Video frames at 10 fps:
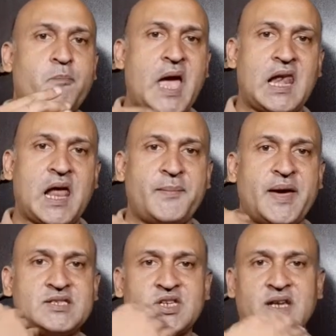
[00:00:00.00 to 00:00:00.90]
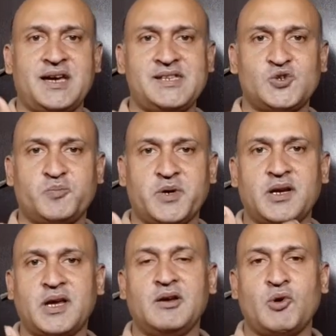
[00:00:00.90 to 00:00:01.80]
पहला मैच चेन्नई सुपर
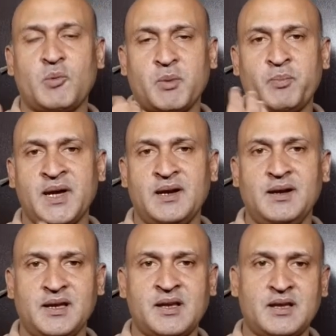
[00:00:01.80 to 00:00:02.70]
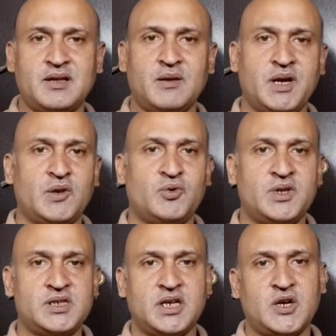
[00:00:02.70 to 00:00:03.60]
किंग और मुंबई इंडियन के दरमियान
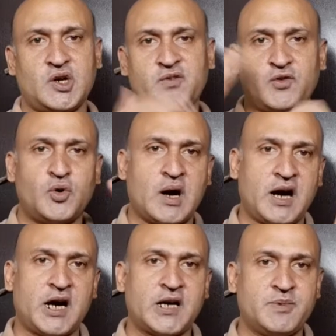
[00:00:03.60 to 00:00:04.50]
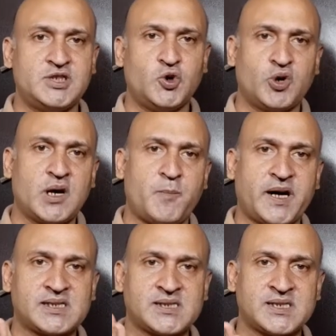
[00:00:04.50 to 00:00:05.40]
होने जा रहा है और वो आठ बजे होगा
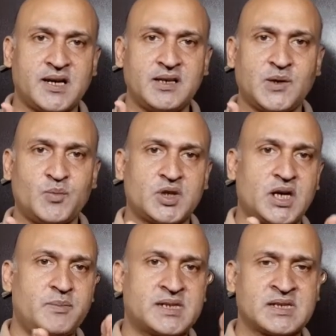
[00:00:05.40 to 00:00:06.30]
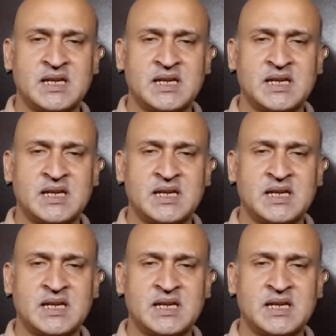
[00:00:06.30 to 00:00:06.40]
पाकिस्तान के मुताबिक